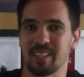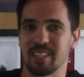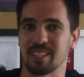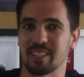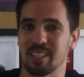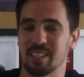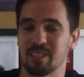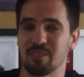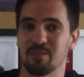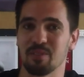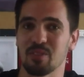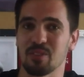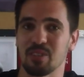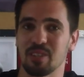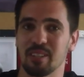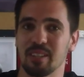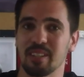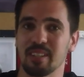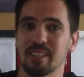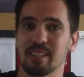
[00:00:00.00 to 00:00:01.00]
dass dann
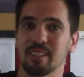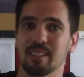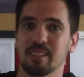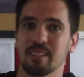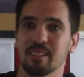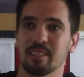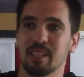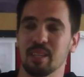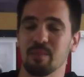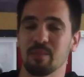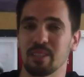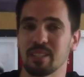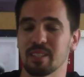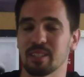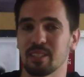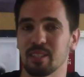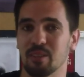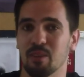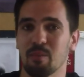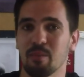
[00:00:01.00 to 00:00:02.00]
zwischen dem, dass
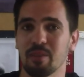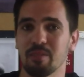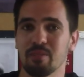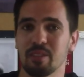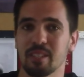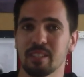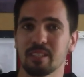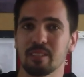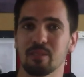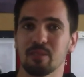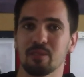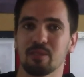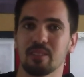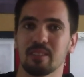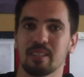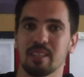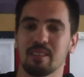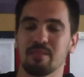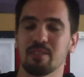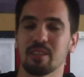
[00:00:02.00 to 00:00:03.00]
es genommen wird
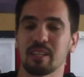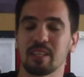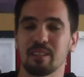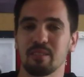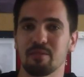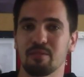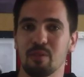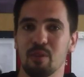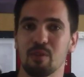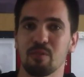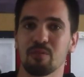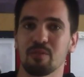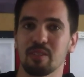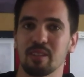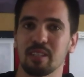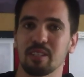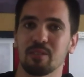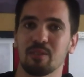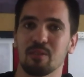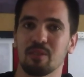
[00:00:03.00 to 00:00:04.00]
und der wirklichen
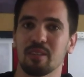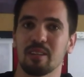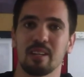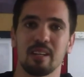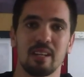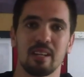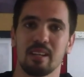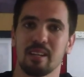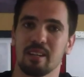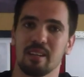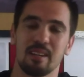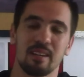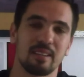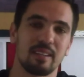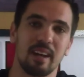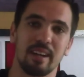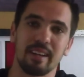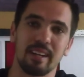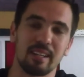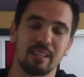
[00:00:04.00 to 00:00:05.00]
Veröffentlichung
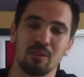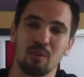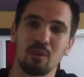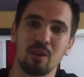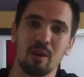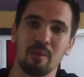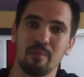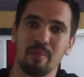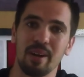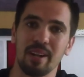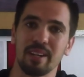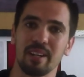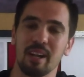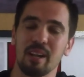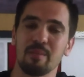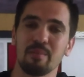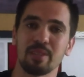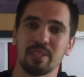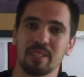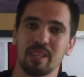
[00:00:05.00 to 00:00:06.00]
kann halt locker mal ein
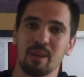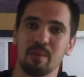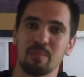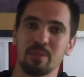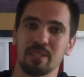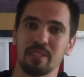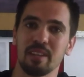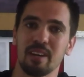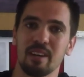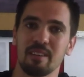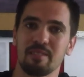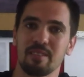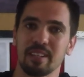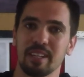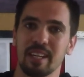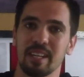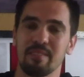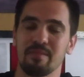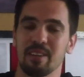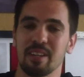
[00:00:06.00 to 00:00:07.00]
halbes Jahr bis Jahr
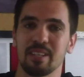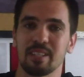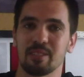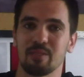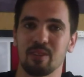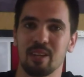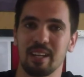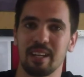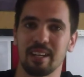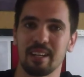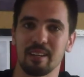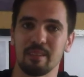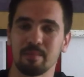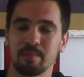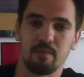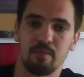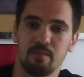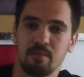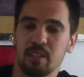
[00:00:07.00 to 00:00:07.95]
vergehen, wenn nicht sogar länger.